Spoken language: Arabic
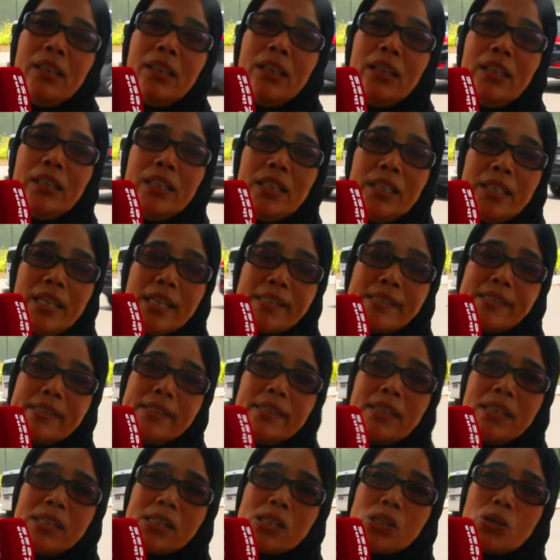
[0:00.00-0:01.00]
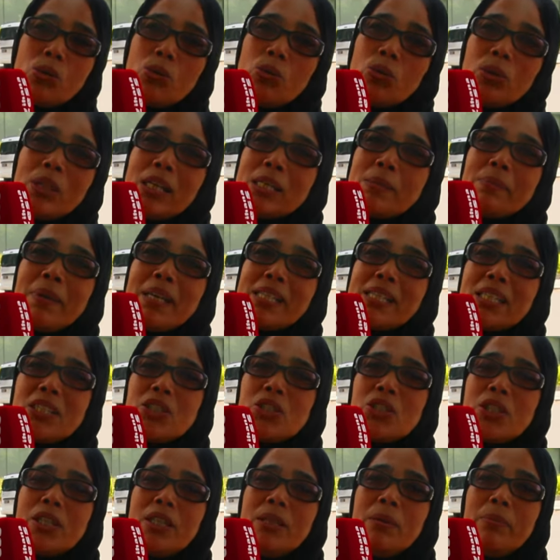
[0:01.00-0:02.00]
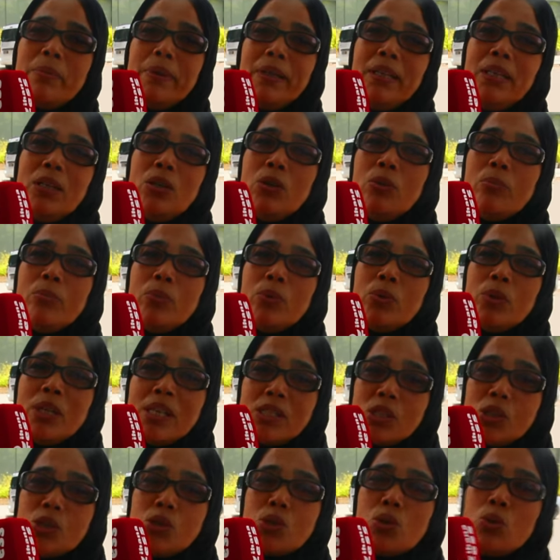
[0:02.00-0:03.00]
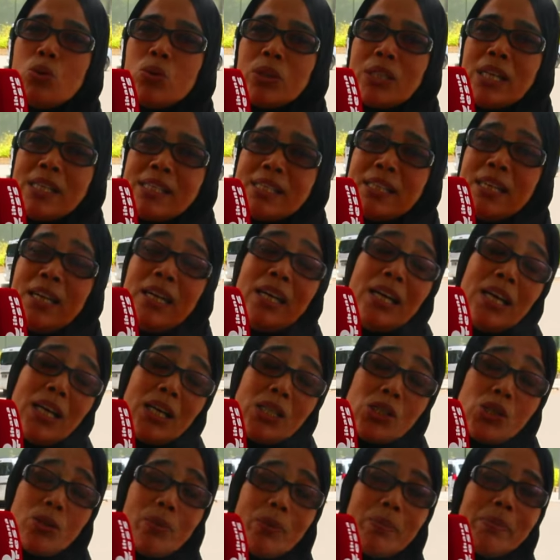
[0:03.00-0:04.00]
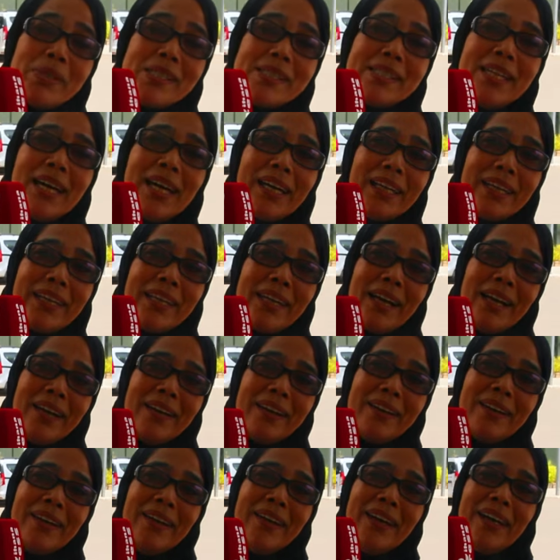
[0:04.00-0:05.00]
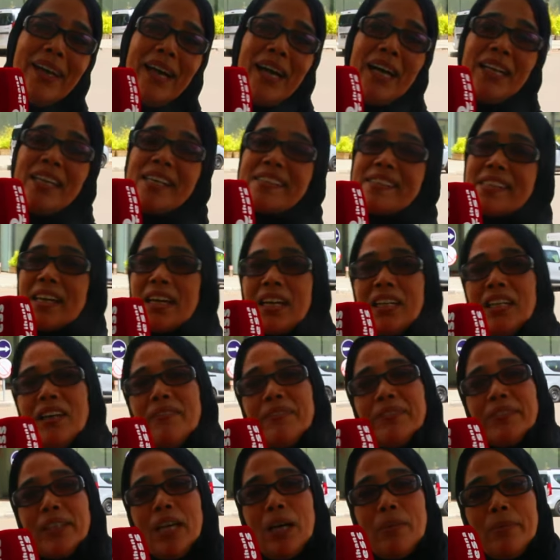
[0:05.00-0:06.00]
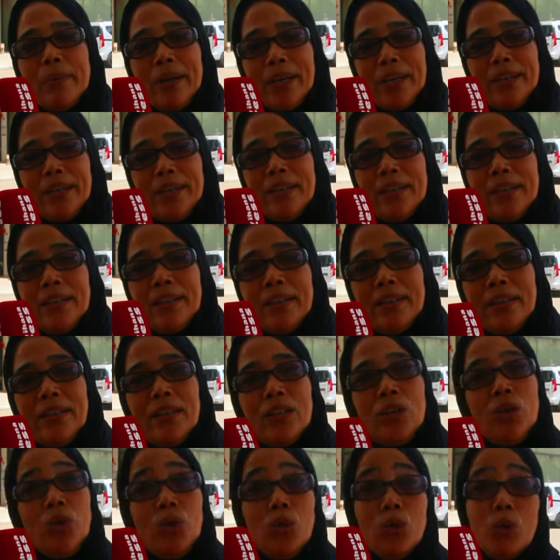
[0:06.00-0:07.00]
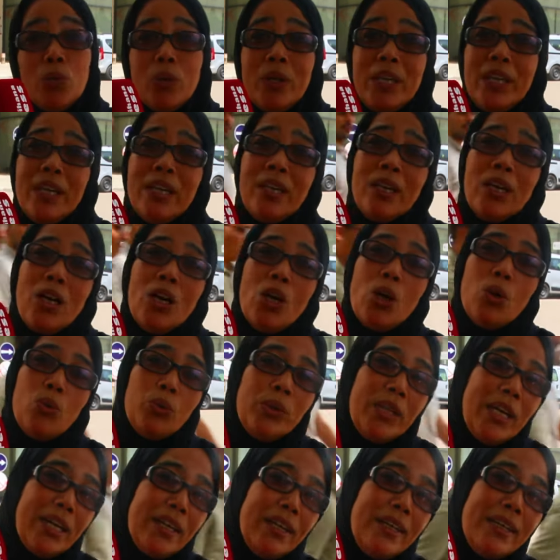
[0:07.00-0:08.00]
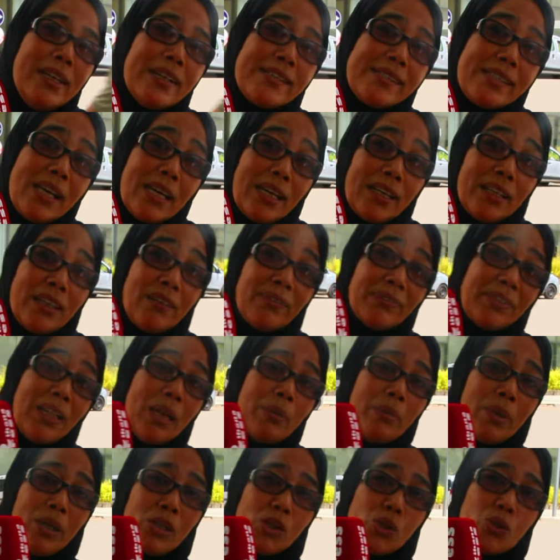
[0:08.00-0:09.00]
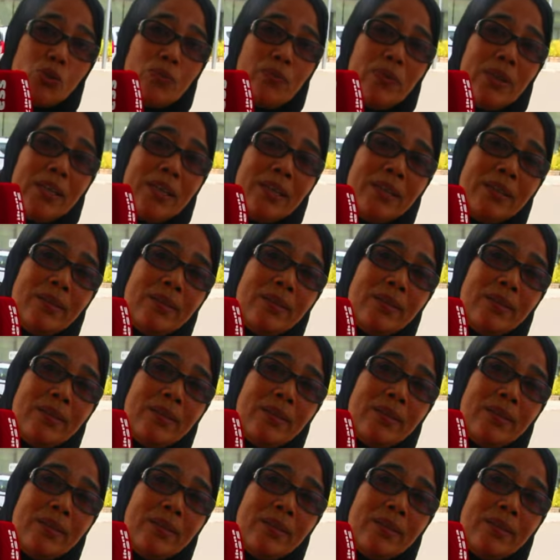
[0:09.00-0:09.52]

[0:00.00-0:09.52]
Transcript: يعني الناس ديال السلطات ما خصكش تكذب عليهم والناس السلطات خصهم المصداقيه انا ساكنه في الطابق آه، العلوي ودايرين لي ساكنه في الطابق السفلي